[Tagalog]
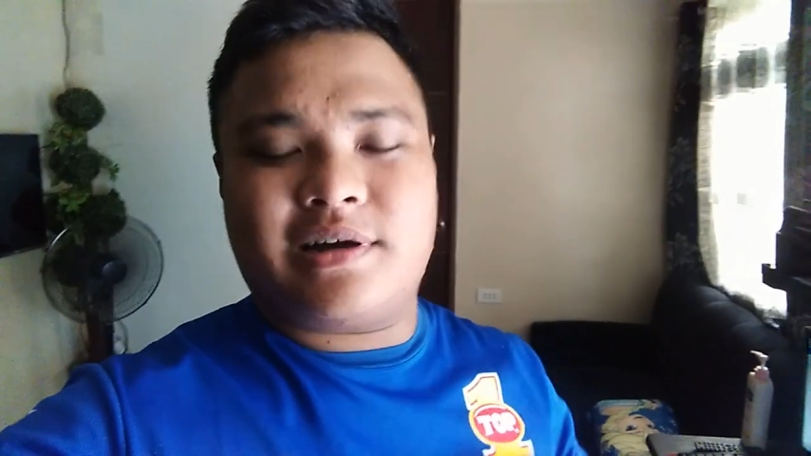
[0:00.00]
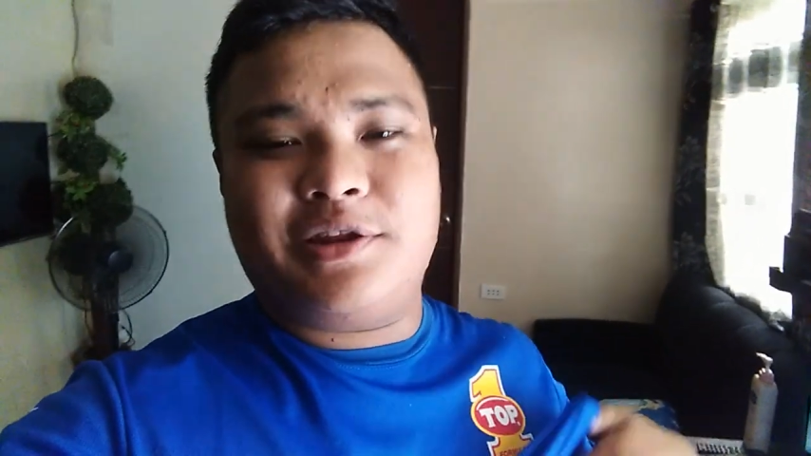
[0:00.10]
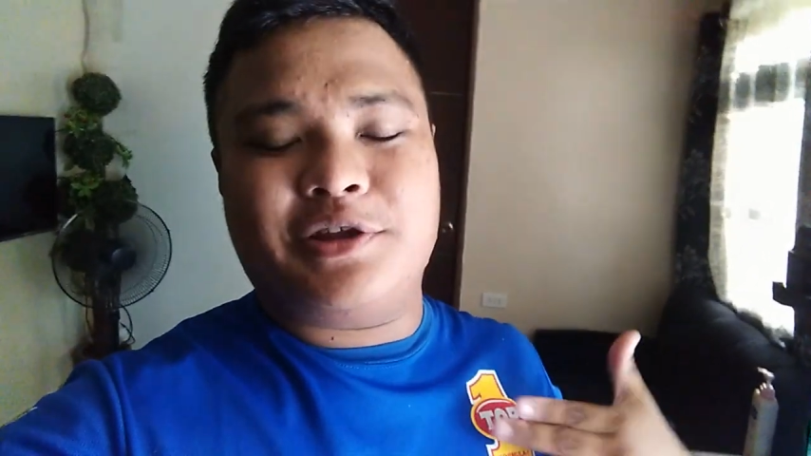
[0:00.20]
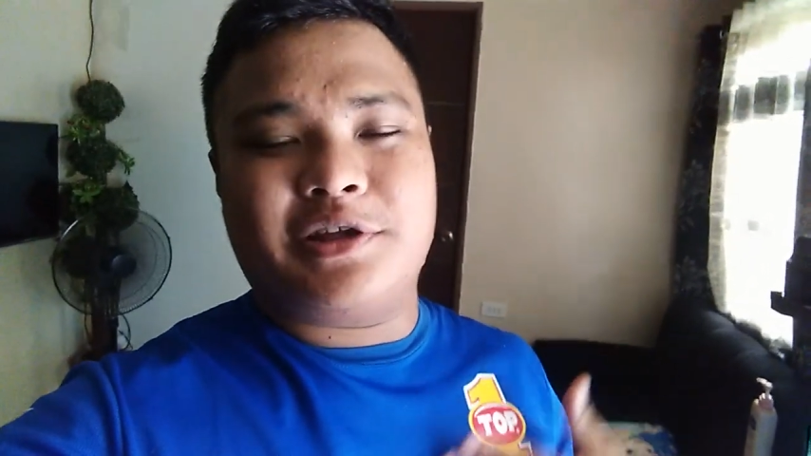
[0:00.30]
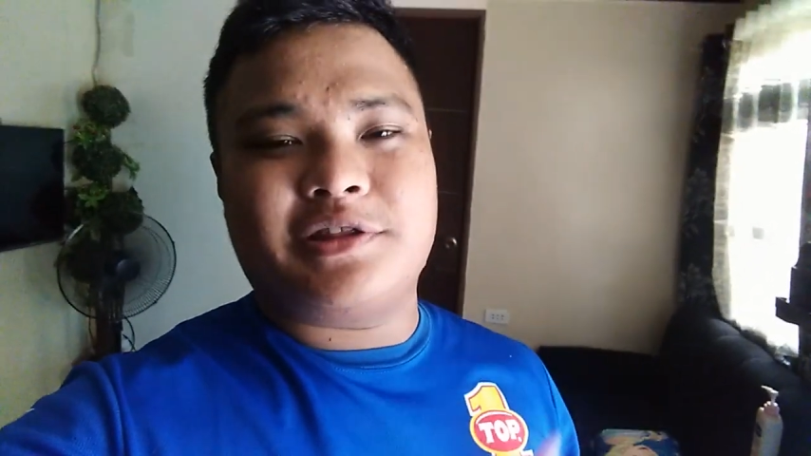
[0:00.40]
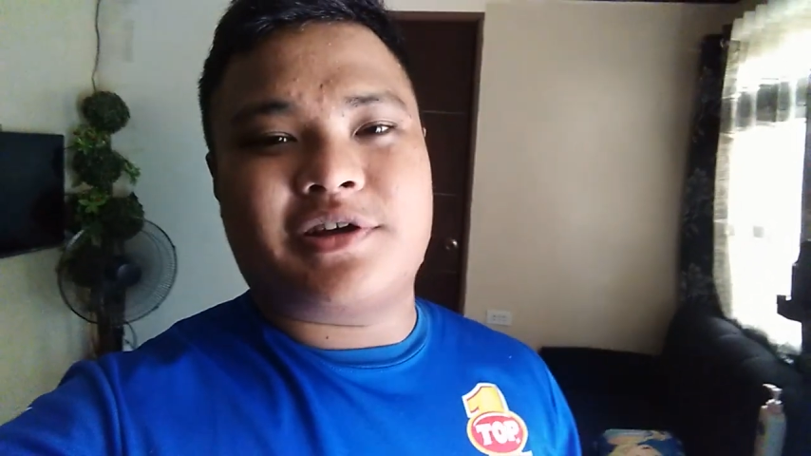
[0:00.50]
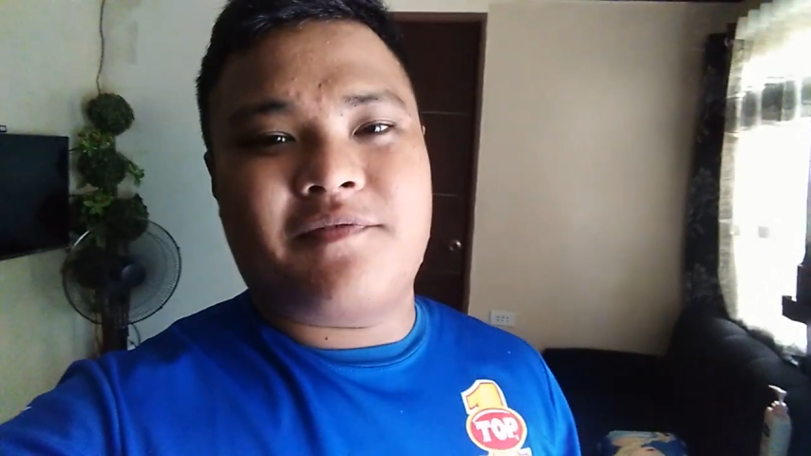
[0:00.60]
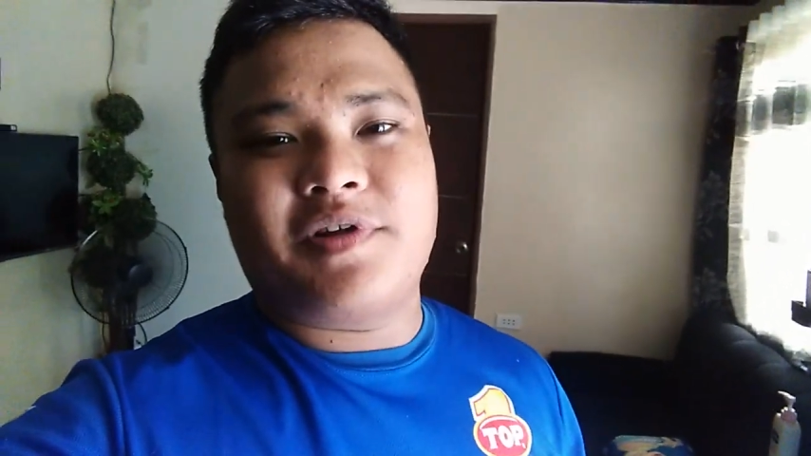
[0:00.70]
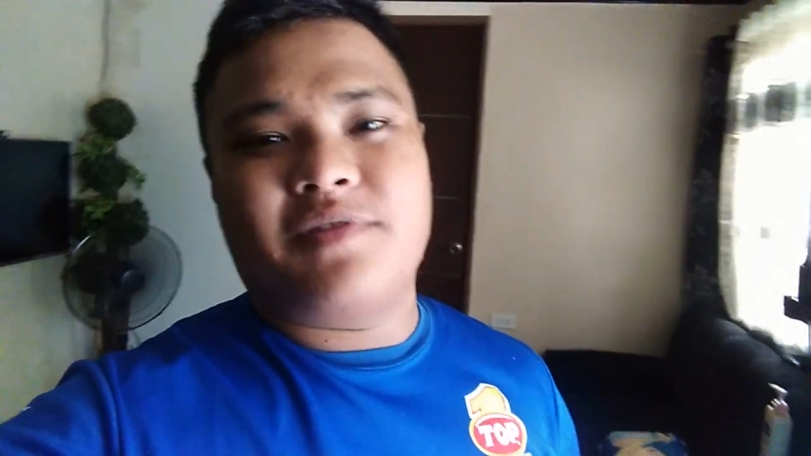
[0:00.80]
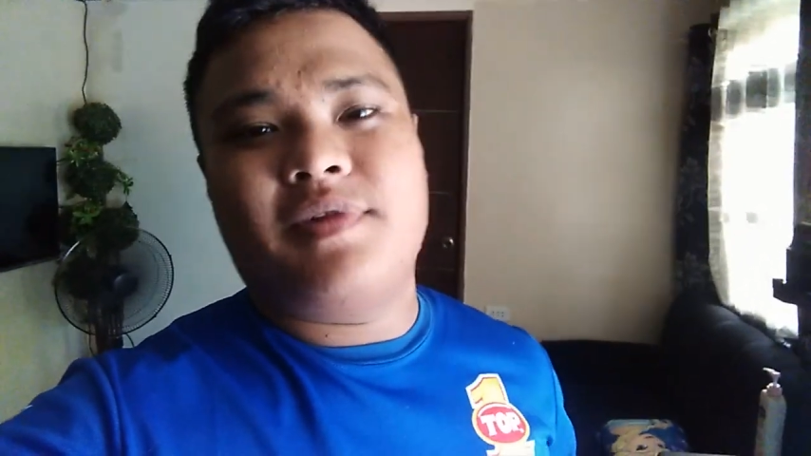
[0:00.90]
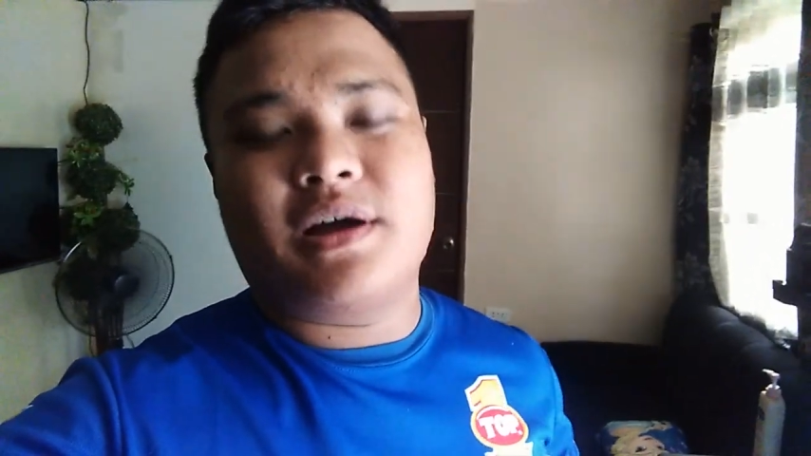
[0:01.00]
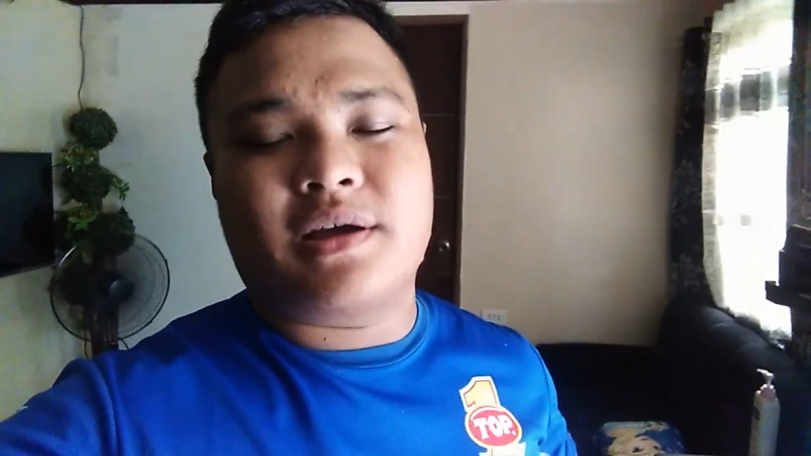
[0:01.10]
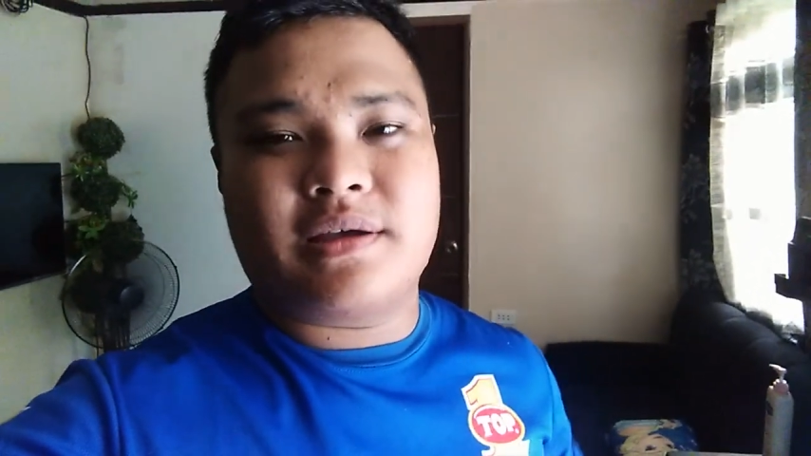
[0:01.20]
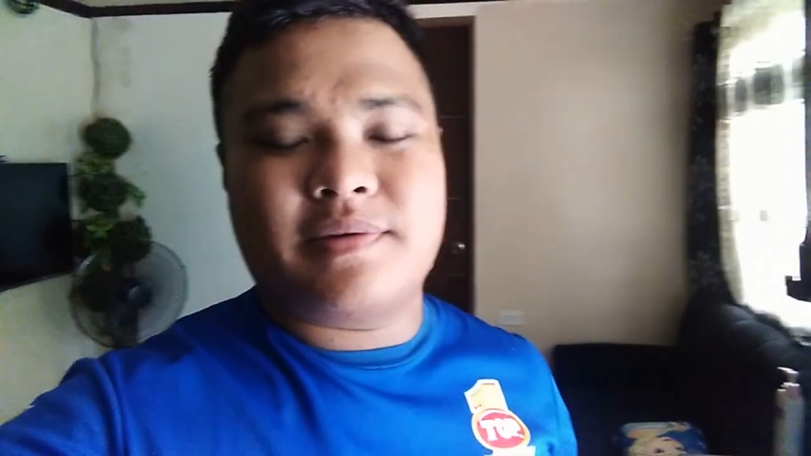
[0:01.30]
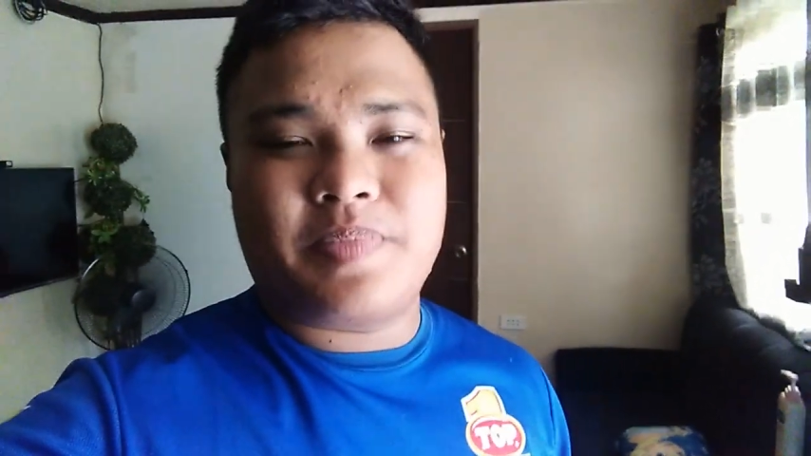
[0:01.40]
ano, eh, ng travel vlog eh.